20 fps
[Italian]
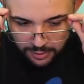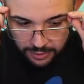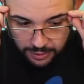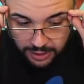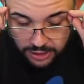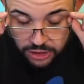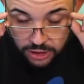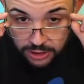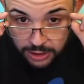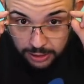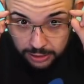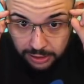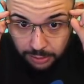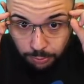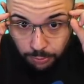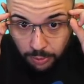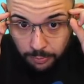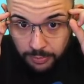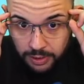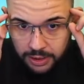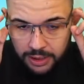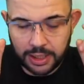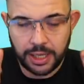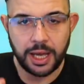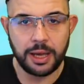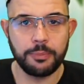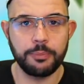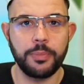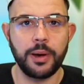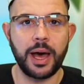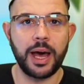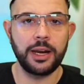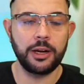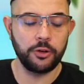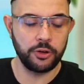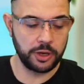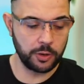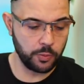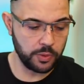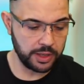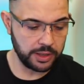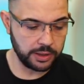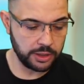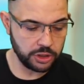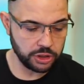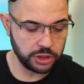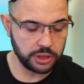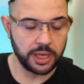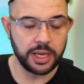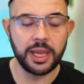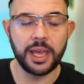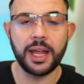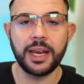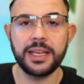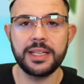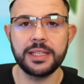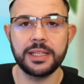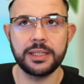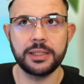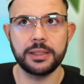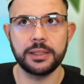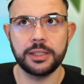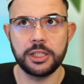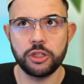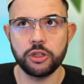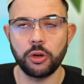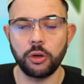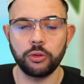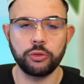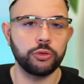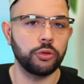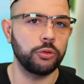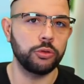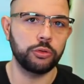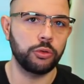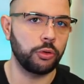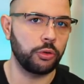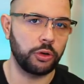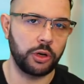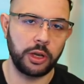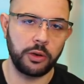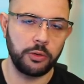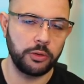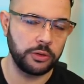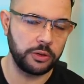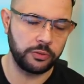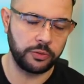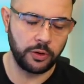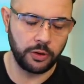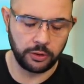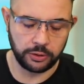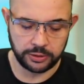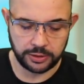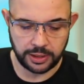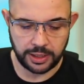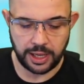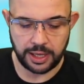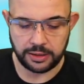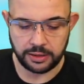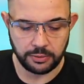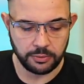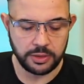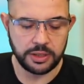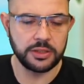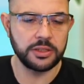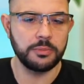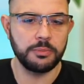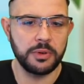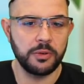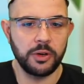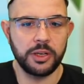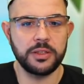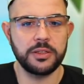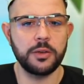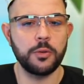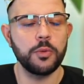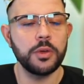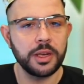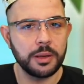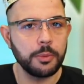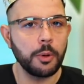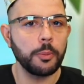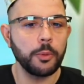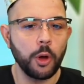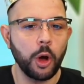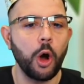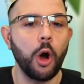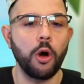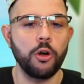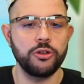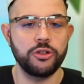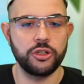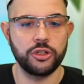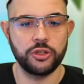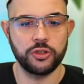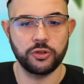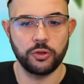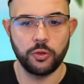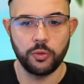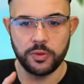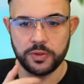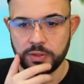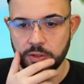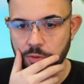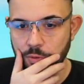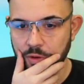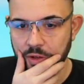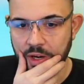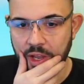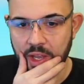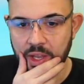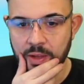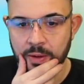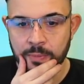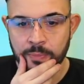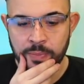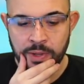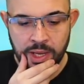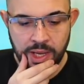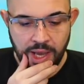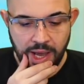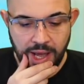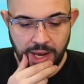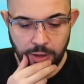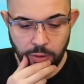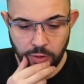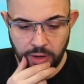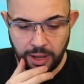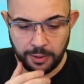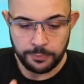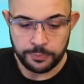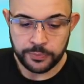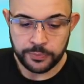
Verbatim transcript: la Gillette Bomber Cup alle ore 15 e alle 18 il torneo di Fortnite. Quindi se mi volete seguire proprio oggi ci sono questi tornei. Allora,